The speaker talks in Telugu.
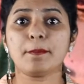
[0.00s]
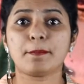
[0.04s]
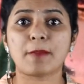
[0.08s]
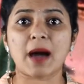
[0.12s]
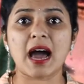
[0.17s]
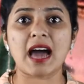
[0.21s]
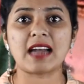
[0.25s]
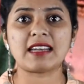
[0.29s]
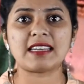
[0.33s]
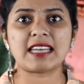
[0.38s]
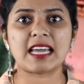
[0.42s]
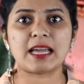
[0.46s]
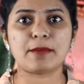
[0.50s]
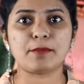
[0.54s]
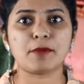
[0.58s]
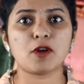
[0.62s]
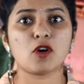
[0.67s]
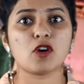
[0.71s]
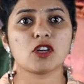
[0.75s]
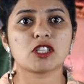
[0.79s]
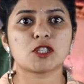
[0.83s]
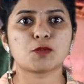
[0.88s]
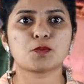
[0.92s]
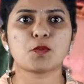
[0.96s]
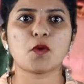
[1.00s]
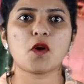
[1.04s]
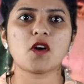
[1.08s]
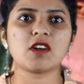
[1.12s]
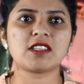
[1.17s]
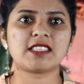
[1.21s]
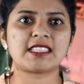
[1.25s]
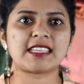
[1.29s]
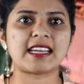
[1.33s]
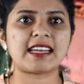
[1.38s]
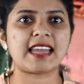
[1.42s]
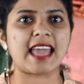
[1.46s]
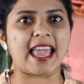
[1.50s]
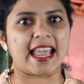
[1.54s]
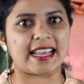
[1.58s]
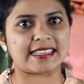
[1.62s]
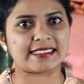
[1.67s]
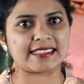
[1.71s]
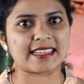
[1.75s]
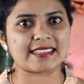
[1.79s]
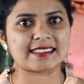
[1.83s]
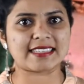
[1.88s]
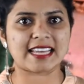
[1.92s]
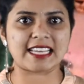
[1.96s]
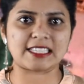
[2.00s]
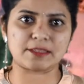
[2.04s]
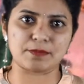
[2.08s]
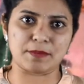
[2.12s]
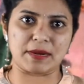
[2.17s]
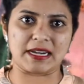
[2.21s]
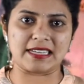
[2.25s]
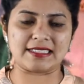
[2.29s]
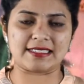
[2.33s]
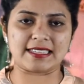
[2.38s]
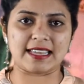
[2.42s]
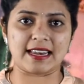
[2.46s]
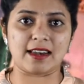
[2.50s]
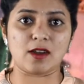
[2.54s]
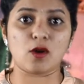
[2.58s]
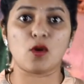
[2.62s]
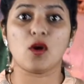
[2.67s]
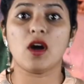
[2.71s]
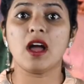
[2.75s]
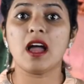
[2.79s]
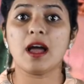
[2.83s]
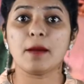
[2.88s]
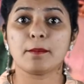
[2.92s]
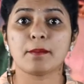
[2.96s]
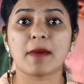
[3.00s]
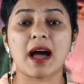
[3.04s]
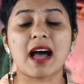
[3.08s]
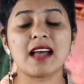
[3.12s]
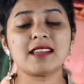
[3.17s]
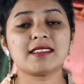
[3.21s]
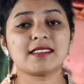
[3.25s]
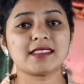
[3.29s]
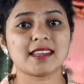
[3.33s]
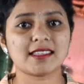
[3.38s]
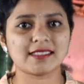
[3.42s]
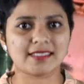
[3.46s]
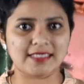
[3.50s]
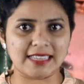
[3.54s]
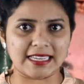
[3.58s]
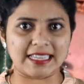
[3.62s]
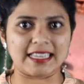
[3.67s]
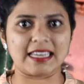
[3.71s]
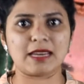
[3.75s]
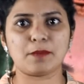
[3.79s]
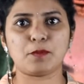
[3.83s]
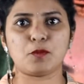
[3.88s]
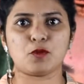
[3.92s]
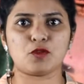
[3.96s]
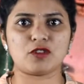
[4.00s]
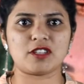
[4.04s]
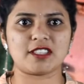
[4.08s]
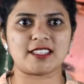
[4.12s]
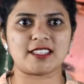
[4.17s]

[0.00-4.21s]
పార్ట్ టైంలో స్పోర్ట్స్ అండ్ ఎక్సర్సైజ్ మెడిసిన్లో మాస్టర్స్ డిగ్రీ పూర్తి